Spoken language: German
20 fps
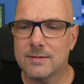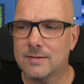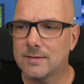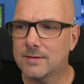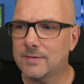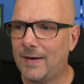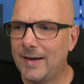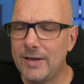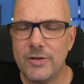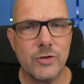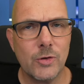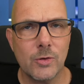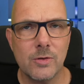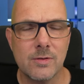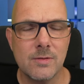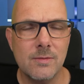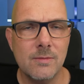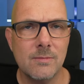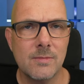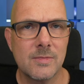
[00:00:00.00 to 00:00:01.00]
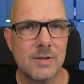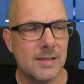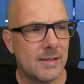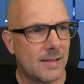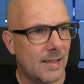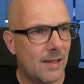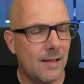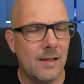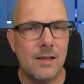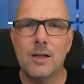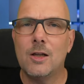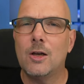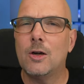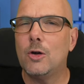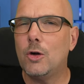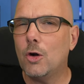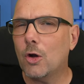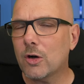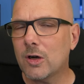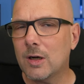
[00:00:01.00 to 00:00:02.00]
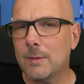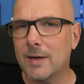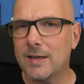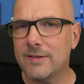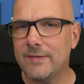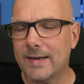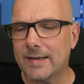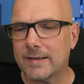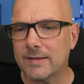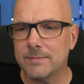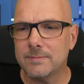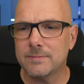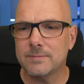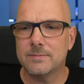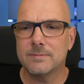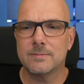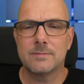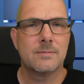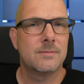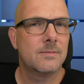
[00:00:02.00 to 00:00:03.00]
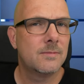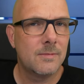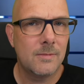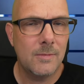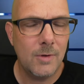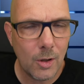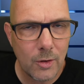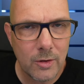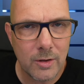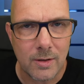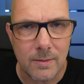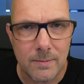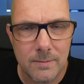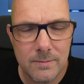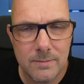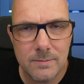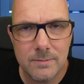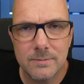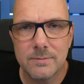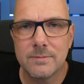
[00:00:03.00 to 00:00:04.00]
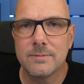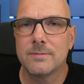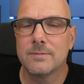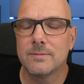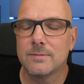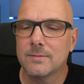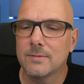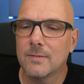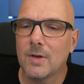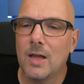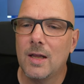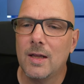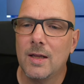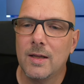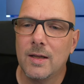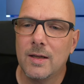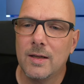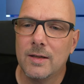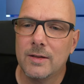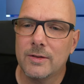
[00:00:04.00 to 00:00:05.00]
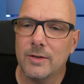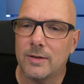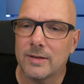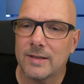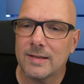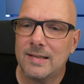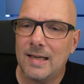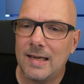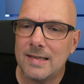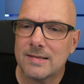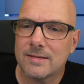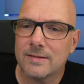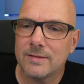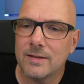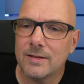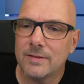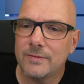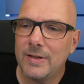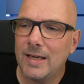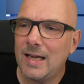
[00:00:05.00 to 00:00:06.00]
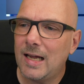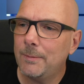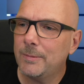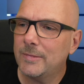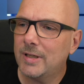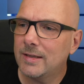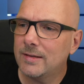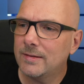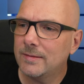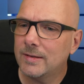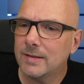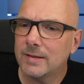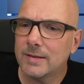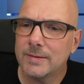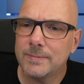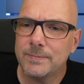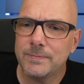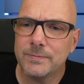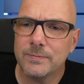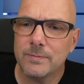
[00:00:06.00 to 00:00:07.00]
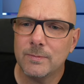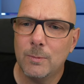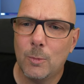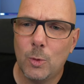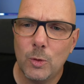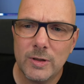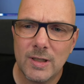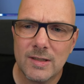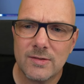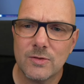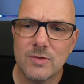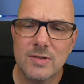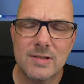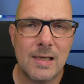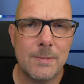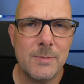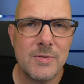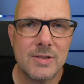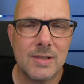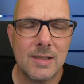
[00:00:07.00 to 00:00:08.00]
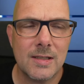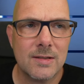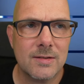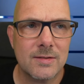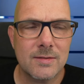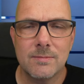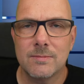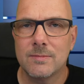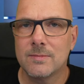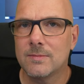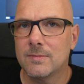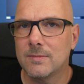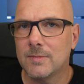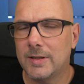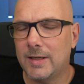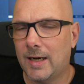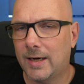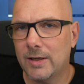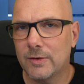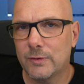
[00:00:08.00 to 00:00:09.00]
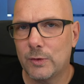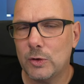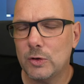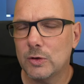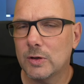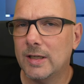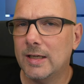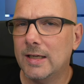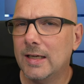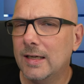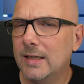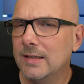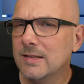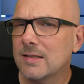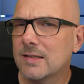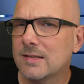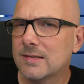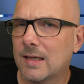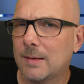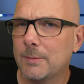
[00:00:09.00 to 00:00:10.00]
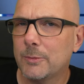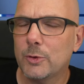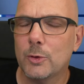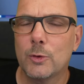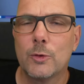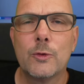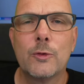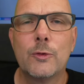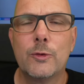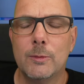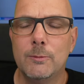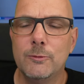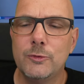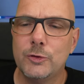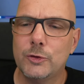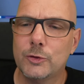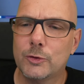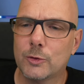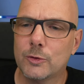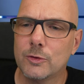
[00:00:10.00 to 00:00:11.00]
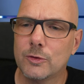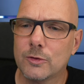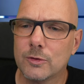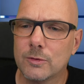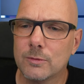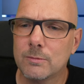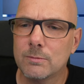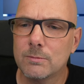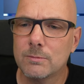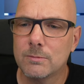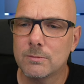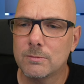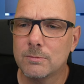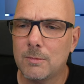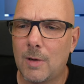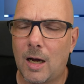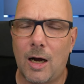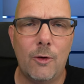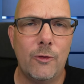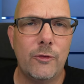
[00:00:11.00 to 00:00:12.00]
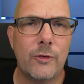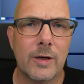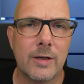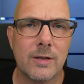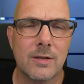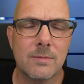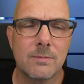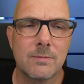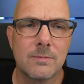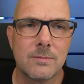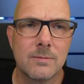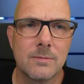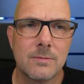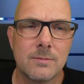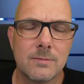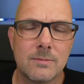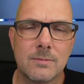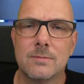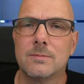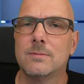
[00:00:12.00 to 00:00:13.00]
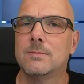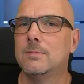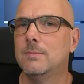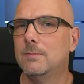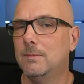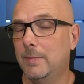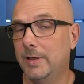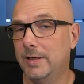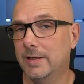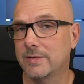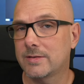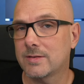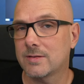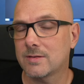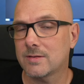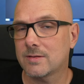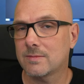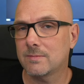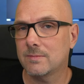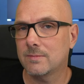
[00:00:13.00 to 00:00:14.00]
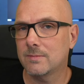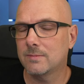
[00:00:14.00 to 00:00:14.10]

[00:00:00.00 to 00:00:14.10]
zwei Stunden sind da locker bei weg. Locker. So, das heißt, äh, wir haben dann ähm, montags und samstags in einer Woche insgesamt fünf Stunden Aufwand. Mindestens.